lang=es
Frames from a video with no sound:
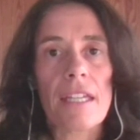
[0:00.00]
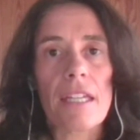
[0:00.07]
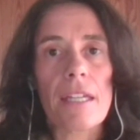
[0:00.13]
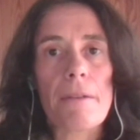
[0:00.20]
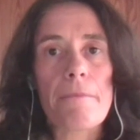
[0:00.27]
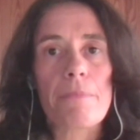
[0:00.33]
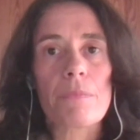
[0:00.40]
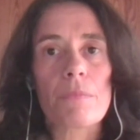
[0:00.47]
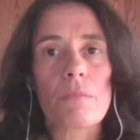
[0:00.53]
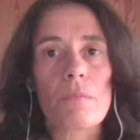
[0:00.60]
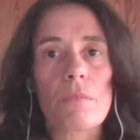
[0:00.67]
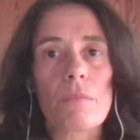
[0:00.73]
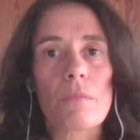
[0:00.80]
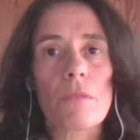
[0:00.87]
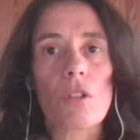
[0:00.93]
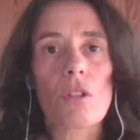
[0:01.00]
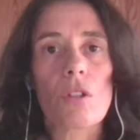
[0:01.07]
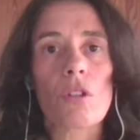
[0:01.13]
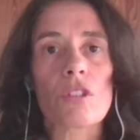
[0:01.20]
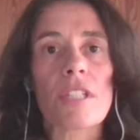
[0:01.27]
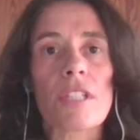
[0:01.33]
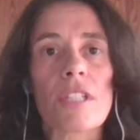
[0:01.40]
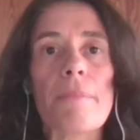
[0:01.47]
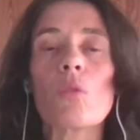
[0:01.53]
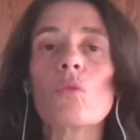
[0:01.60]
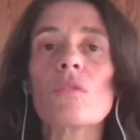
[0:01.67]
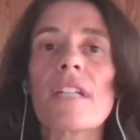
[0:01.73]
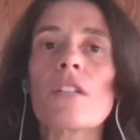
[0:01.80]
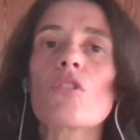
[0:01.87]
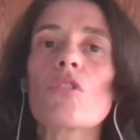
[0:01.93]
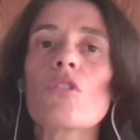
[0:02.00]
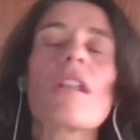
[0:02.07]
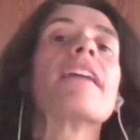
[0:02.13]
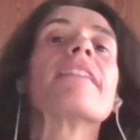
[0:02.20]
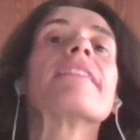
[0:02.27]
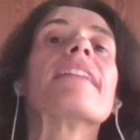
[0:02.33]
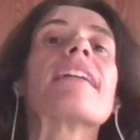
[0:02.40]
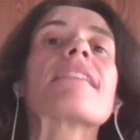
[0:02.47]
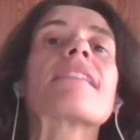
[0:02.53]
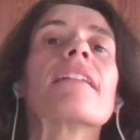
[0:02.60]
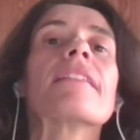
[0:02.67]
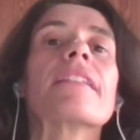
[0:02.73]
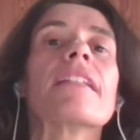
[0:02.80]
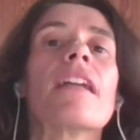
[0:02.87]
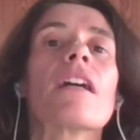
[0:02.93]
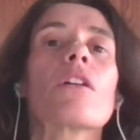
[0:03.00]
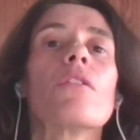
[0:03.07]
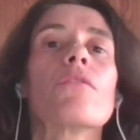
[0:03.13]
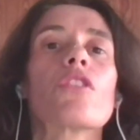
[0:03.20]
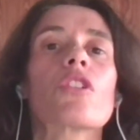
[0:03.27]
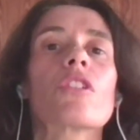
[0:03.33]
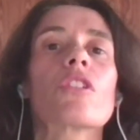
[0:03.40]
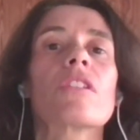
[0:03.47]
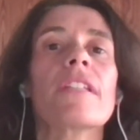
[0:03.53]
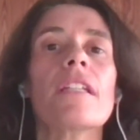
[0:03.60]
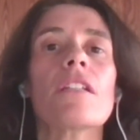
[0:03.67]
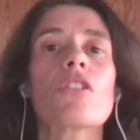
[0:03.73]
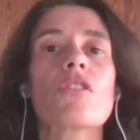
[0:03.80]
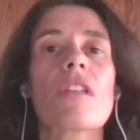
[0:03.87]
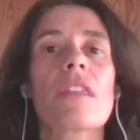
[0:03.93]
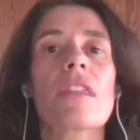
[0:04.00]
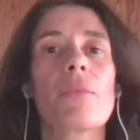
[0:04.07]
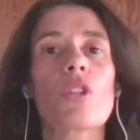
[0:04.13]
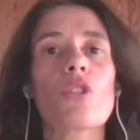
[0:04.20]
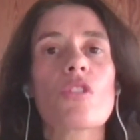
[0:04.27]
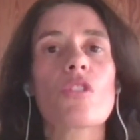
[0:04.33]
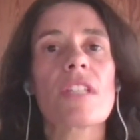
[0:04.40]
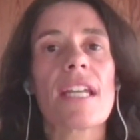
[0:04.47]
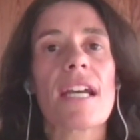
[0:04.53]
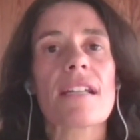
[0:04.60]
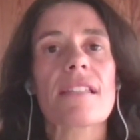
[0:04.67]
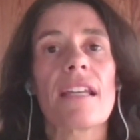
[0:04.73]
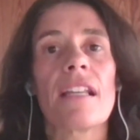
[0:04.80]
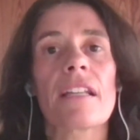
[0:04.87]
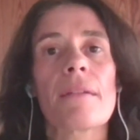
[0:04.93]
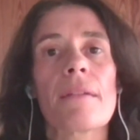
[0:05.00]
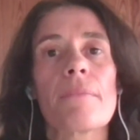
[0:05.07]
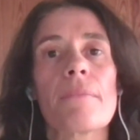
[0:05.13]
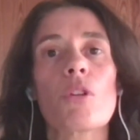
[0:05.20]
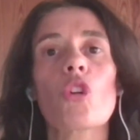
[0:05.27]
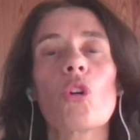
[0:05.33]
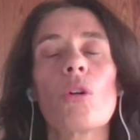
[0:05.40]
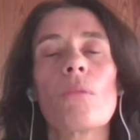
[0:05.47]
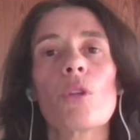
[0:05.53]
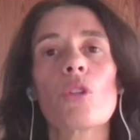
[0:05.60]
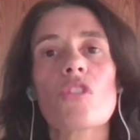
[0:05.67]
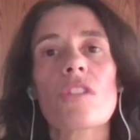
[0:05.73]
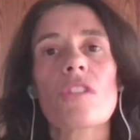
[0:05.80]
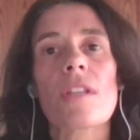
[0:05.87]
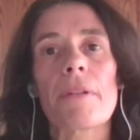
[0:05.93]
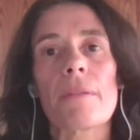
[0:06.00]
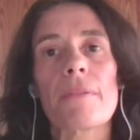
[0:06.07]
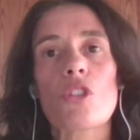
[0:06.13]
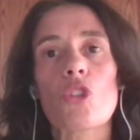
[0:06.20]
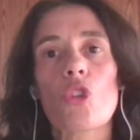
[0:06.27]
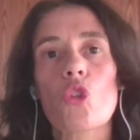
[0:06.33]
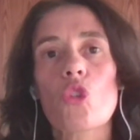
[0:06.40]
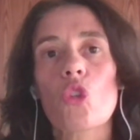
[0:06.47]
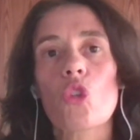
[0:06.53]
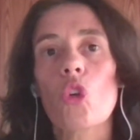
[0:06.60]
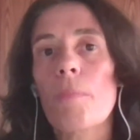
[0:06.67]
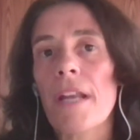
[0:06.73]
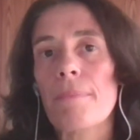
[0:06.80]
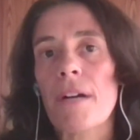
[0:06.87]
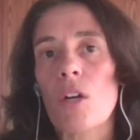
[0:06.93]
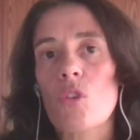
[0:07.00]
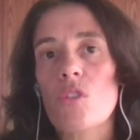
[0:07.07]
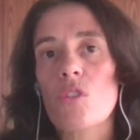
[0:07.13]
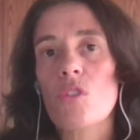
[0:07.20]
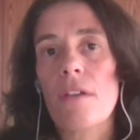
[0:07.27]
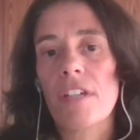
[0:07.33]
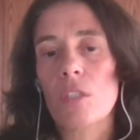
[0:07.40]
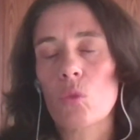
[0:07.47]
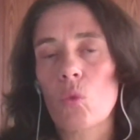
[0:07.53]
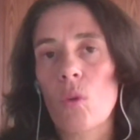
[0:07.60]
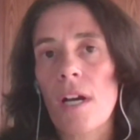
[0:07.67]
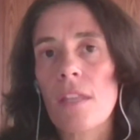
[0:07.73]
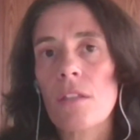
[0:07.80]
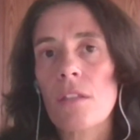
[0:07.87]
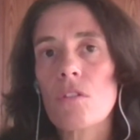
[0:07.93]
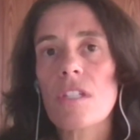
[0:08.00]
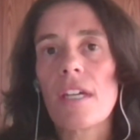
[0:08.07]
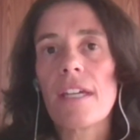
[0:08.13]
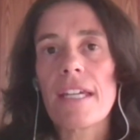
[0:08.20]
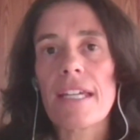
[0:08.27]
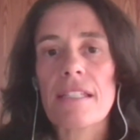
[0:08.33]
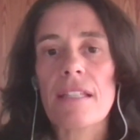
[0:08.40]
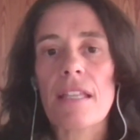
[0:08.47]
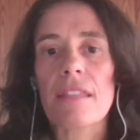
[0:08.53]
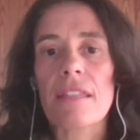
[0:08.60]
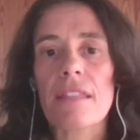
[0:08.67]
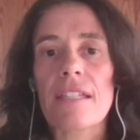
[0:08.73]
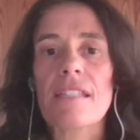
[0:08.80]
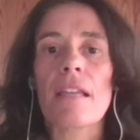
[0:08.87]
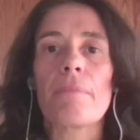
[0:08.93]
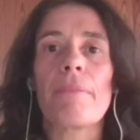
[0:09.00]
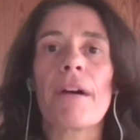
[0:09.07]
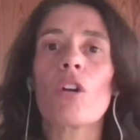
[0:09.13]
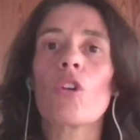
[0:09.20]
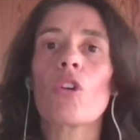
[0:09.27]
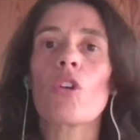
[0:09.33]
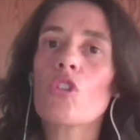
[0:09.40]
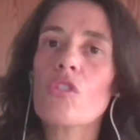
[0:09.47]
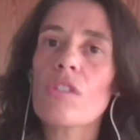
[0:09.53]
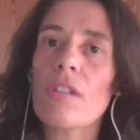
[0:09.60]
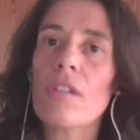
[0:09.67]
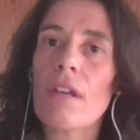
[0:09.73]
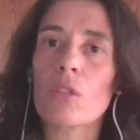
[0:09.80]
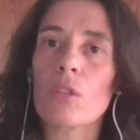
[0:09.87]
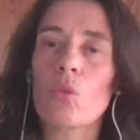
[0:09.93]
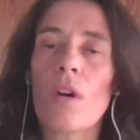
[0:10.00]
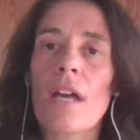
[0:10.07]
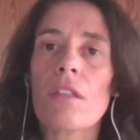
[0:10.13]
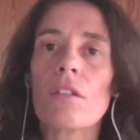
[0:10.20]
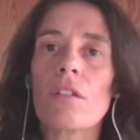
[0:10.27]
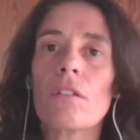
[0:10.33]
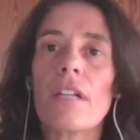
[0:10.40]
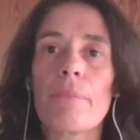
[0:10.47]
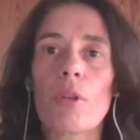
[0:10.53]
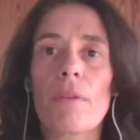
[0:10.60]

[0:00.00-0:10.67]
Em, otra pregunta nos la plantea Santina Confortí, nos dice, buenos días, ¿el reembolso con bono está previsto solo para pagos ya efectuados? Es decir, si el pago no se ha efectuado,